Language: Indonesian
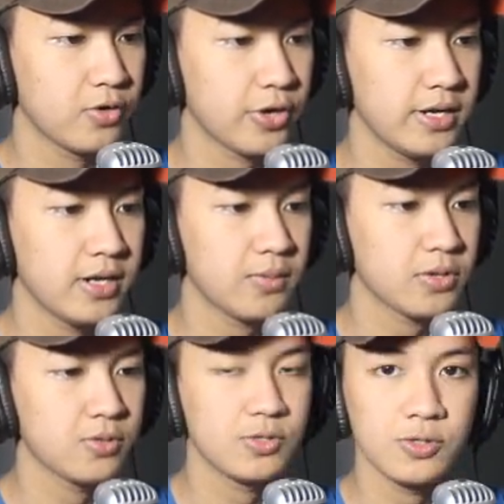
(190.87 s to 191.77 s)
Oke, dia
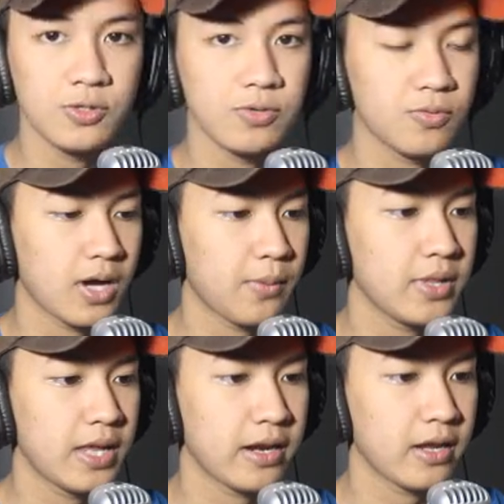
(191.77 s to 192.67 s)
dapat 7.
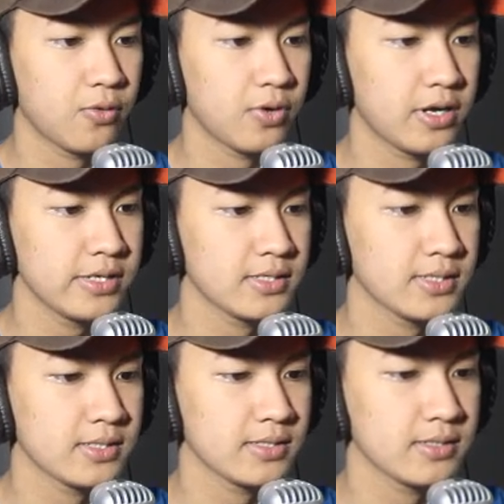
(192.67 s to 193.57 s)
Ngambil area gue, guys.